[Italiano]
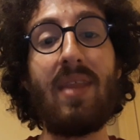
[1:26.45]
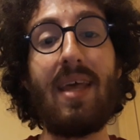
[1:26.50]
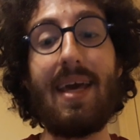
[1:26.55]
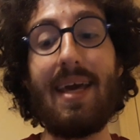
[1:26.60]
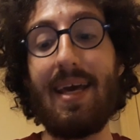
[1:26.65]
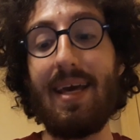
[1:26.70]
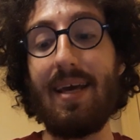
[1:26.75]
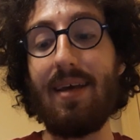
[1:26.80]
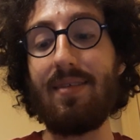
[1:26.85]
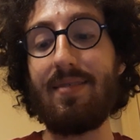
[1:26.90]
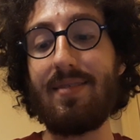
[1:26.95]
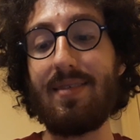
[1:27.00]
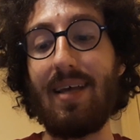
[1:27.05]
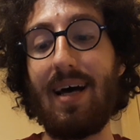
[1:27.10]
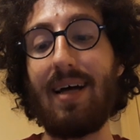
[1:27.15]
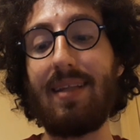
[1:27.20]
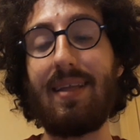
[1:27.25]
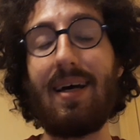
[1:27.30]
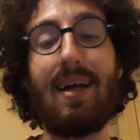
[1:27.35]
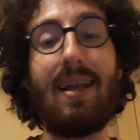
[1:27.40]
è
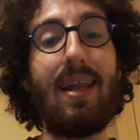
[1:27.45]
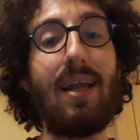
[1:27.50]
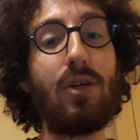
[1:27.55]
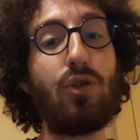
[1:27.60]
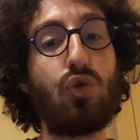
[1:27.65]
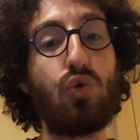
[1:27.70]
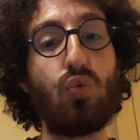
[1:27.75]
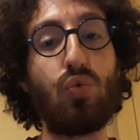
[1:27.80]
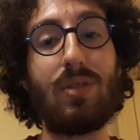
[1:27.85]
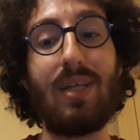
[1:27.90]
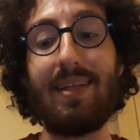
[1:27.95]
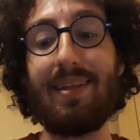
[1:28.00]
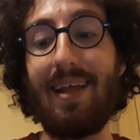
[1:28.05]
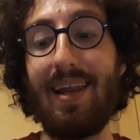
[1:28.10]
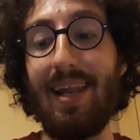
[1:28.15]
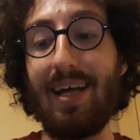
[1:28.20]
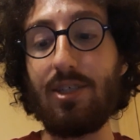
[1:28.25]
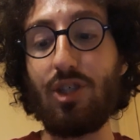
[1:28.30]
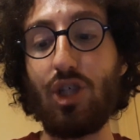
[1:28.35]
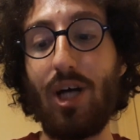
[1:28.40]
stata l'aggiunta
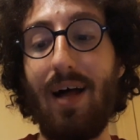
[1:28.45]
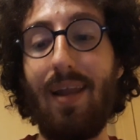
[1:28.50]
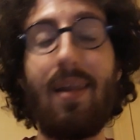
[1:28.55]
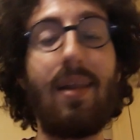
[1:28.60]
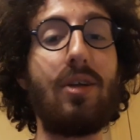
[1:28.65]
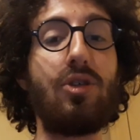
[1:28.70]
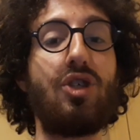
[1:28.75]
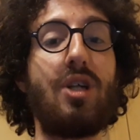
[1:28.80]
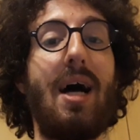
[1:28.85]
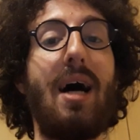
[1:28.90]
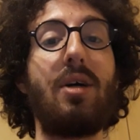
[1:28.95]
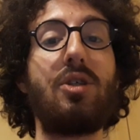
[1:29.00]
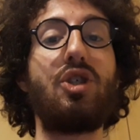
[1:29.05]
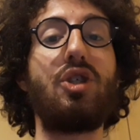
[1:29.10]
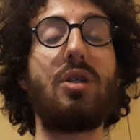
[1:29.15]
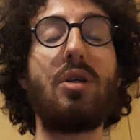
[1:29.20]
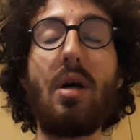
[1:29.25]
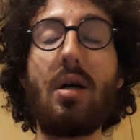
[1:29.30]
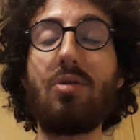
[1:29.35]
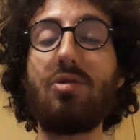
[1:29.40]
della Challenge
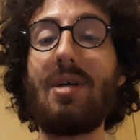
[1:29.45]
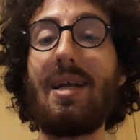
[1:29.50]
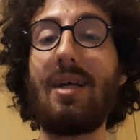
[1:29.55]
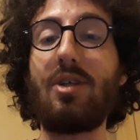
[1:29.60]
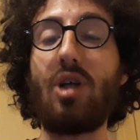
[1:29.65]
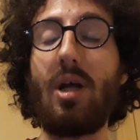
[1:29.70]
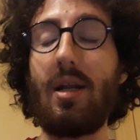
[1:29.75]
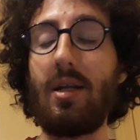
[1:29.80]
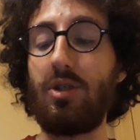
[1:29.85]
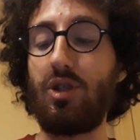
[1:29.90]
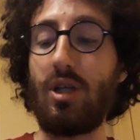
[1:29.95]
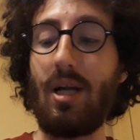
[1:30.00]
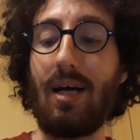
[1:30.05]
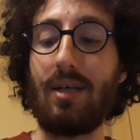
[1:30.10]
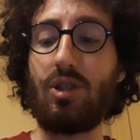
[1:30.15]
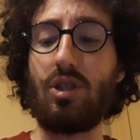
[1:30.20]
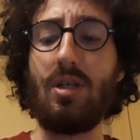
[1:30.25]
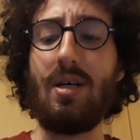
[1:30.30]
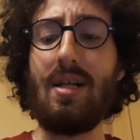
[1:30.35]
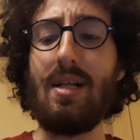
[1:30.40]
Rush. Che cos'è la Challenge
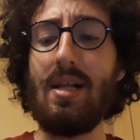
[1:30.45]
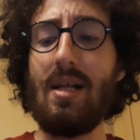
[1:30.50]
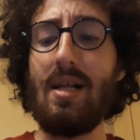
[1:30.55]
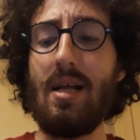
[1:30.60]
Rush?